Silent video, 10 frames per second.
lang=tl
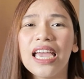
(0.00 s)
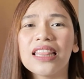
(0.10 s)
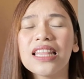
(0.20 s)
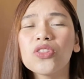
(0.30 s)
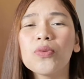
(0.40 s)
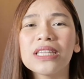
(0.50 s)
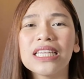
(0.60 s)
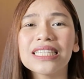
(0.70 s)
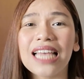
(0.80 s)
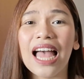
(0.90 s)
And then
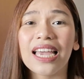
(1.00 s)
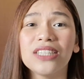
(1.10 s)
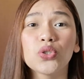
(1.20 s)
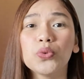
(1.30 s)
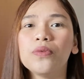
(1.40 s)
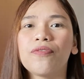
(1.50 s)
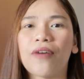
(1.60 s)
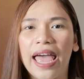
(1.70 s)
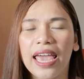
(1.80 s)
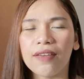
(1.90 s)
dumating sa akin June 5.
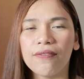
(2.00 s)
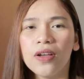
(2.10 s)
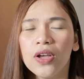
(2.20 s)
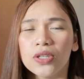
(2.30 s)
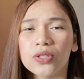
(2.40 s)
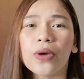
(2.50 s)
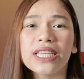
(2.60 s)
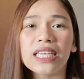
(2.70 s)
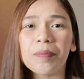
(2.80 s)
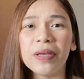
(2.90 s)
So
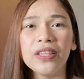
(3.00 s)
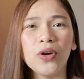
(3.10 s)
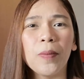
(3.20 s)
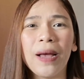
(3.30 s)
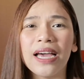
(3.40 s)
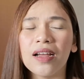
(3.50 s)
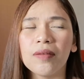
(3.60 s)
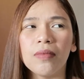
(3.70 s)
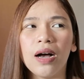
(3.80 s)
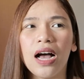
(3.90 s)
isipin nyo,
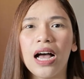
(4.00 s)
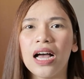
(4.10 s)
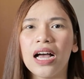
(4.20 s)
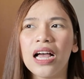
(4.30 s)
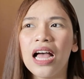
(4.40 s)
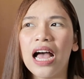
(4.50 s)
parang uh,